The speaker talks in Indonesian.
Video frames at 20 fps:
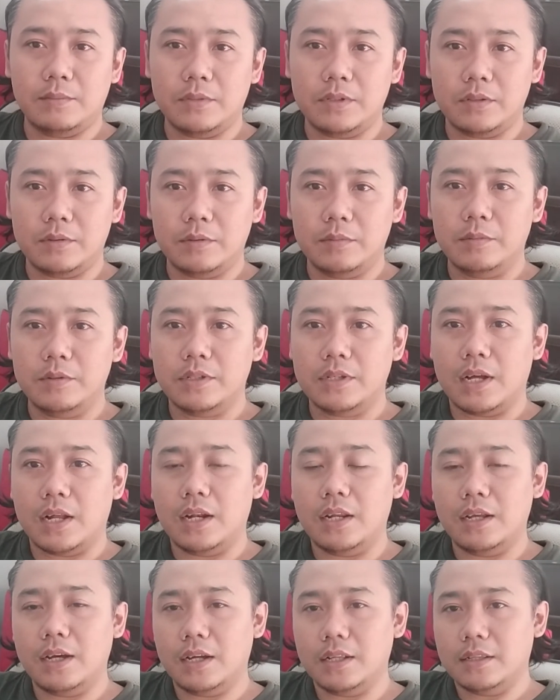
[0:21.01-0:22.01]
teman-teman
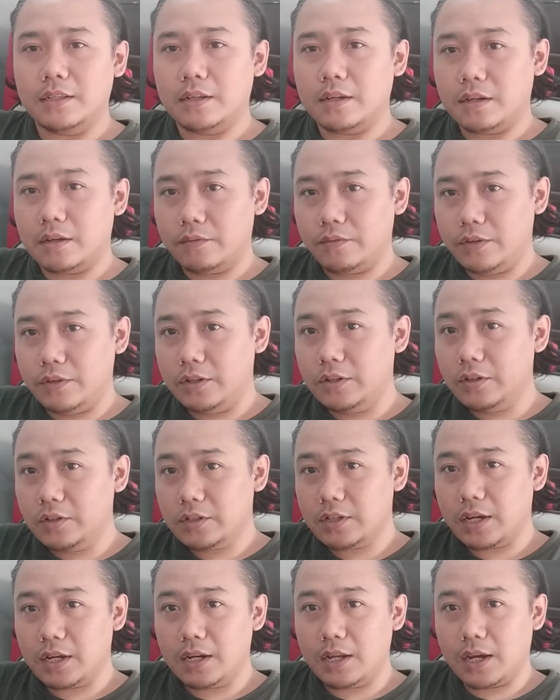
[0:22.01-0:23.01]
bisa lihat
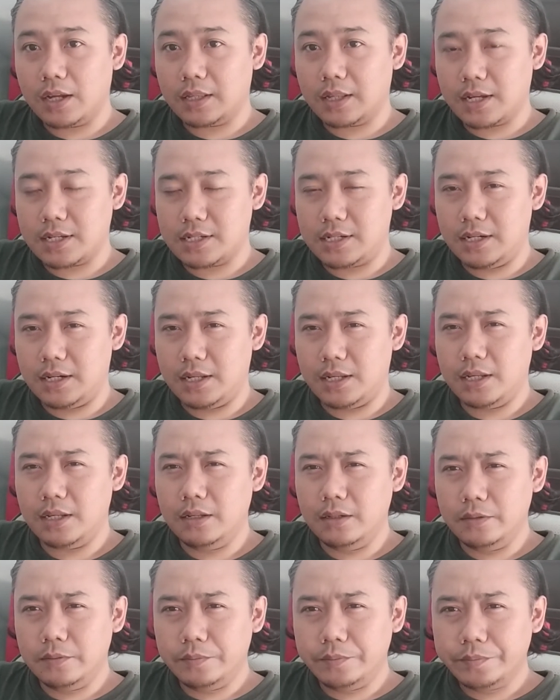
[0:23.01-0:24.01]
video saya di atas
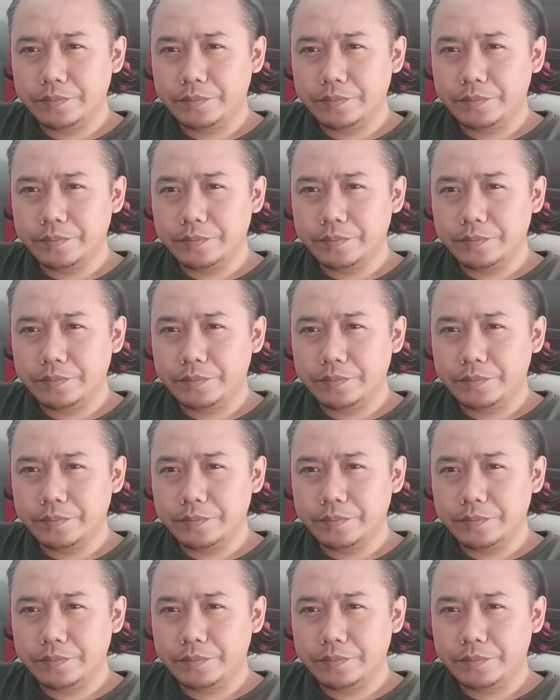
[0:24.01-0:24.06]
ini.